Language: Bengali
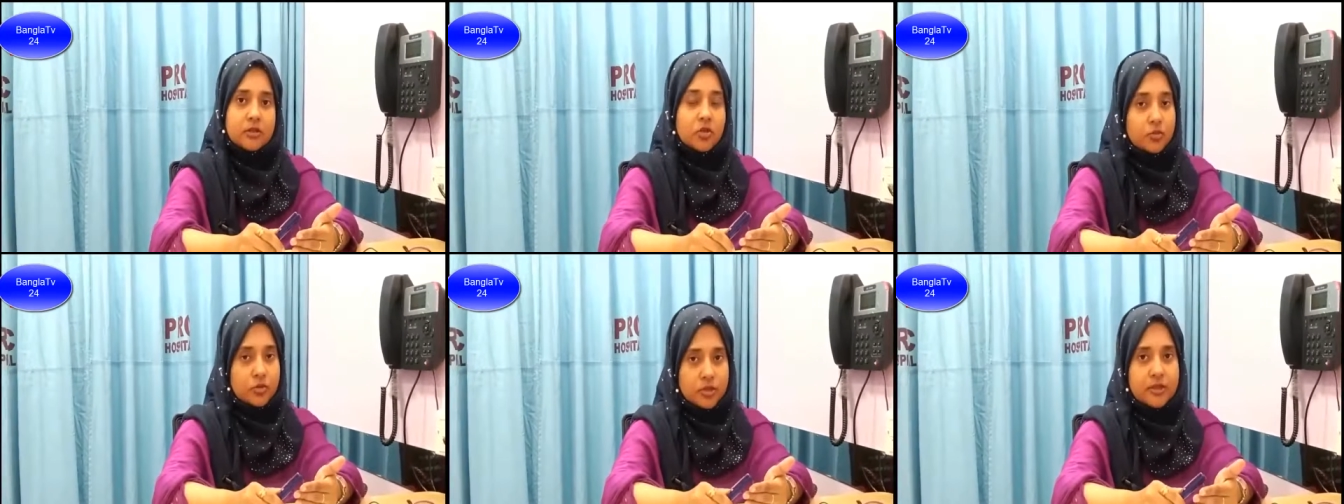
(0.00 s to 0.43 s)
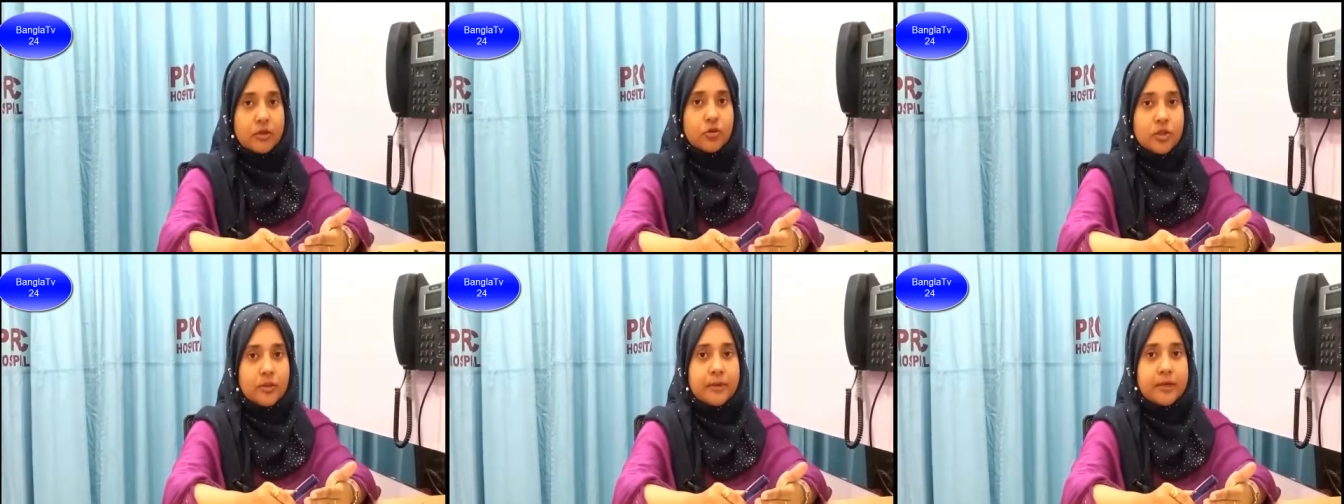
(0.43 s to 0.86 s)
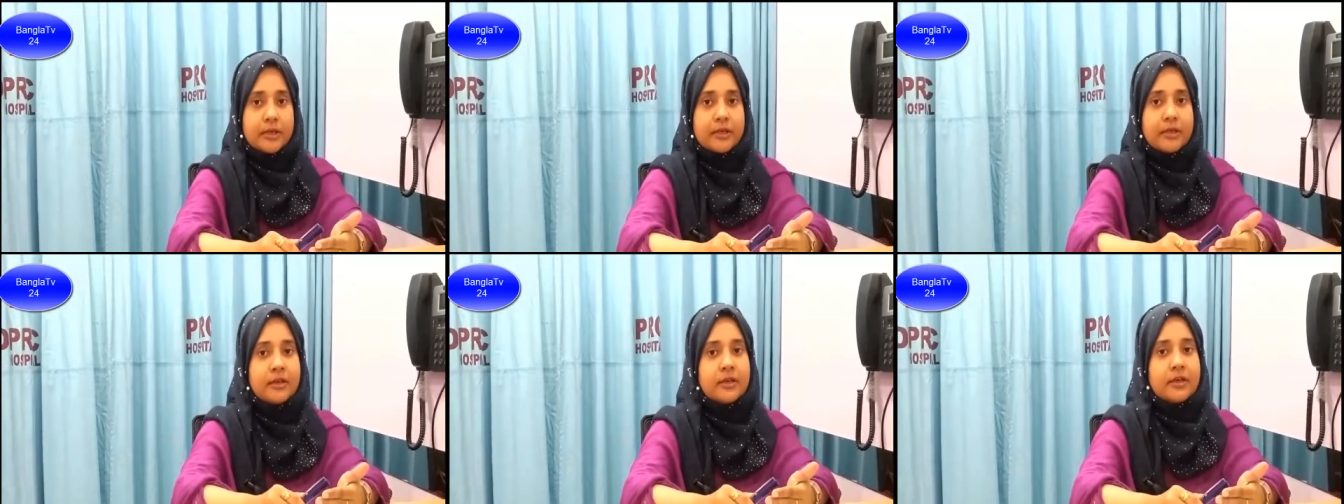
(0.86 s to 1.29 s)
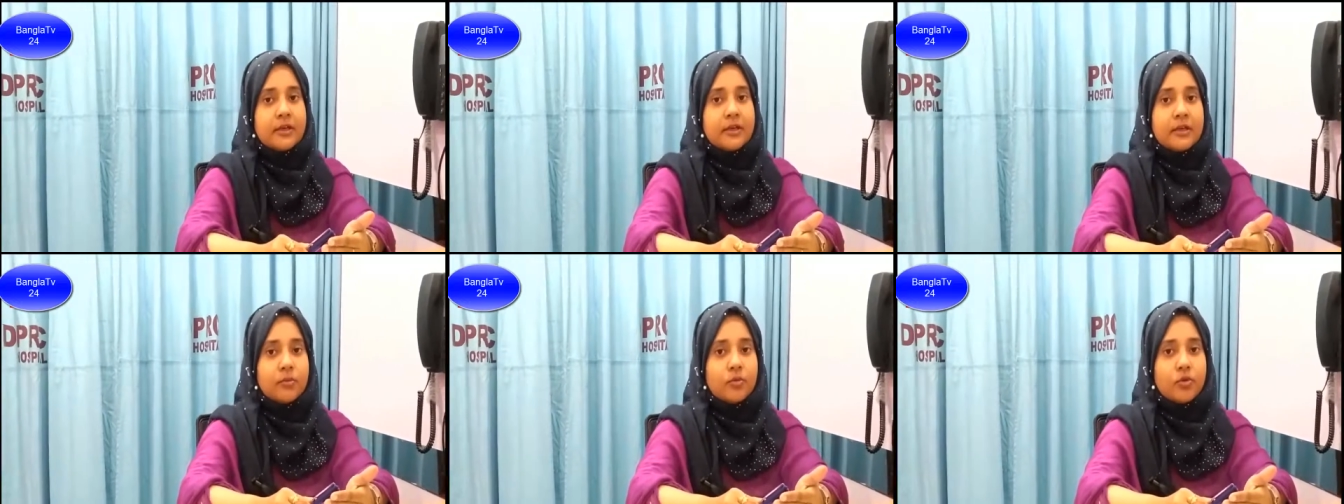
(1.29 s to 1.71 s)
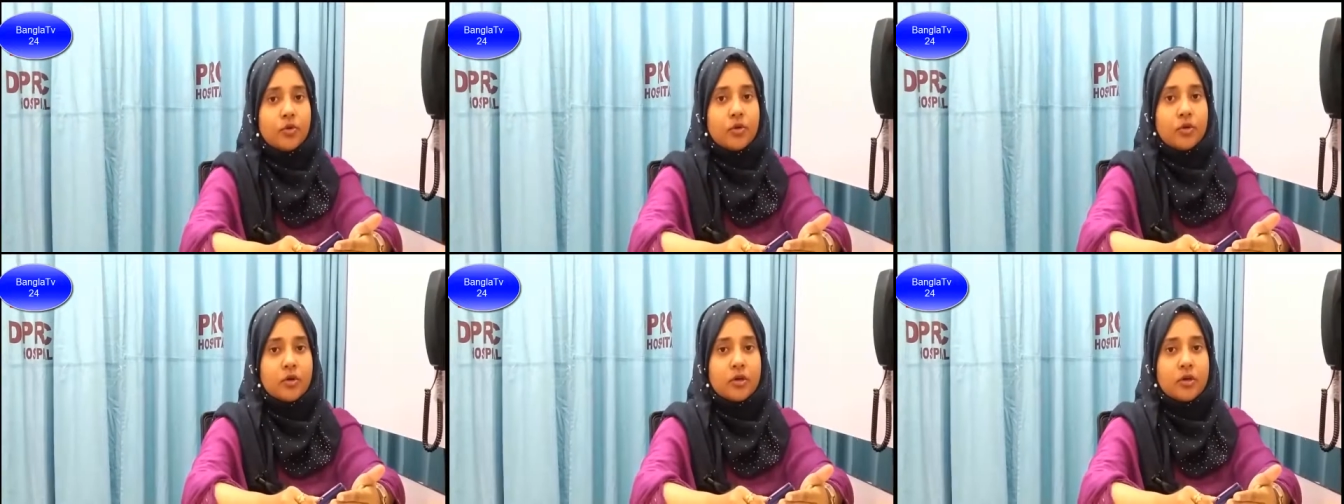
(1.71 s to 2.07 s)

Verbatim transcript: সমস্যাটি হতে পারে এবং